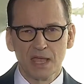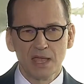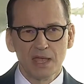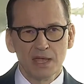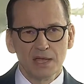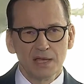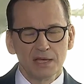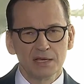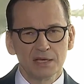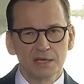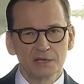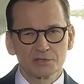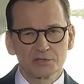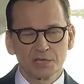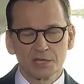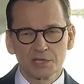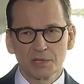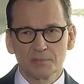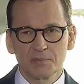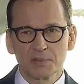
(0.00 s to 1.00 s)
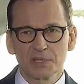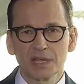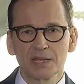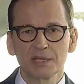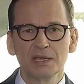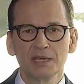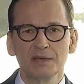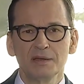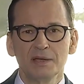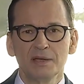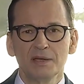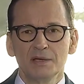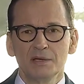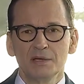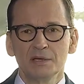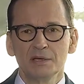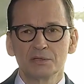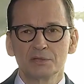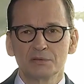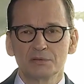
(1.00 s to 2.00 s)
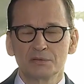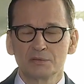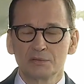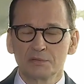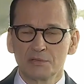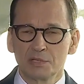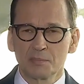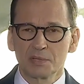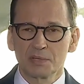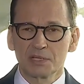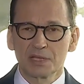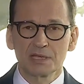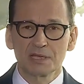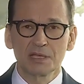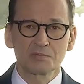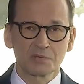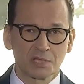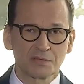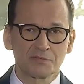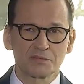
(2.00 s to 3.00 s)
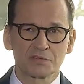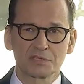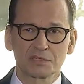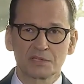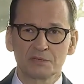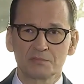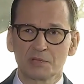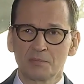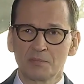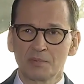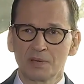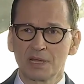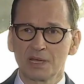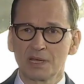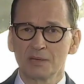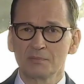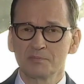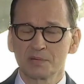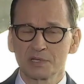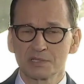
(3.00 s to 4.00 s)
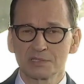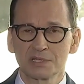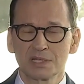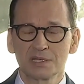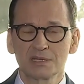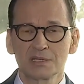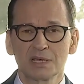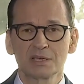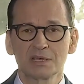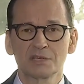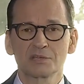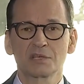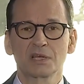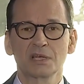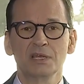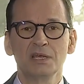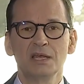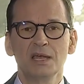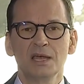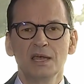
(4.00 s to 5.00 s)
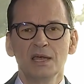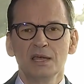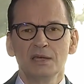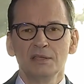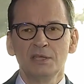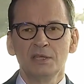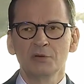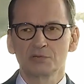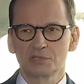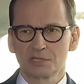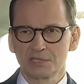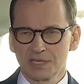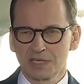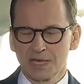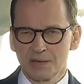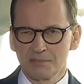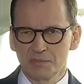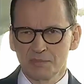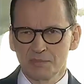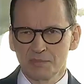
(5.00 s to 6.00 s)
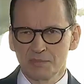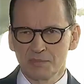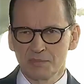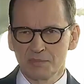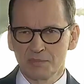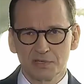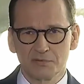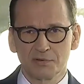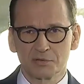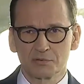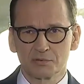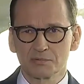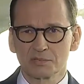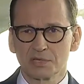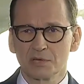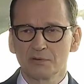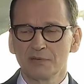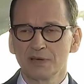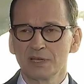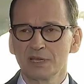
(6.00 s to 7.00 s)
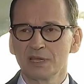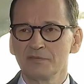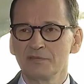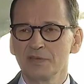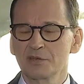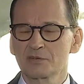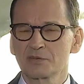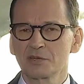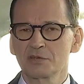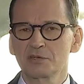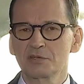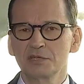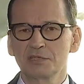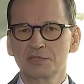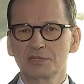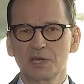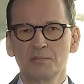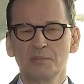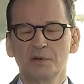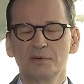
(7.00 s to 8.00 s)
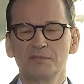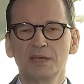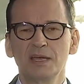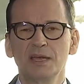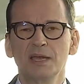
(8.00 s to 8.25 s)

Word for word: E, trzecie pytanie e, to pytanie przede wszystkim do pana prezydenta. Jeżeli nie uzyskamy e, wotum zaufania większości sejmowej,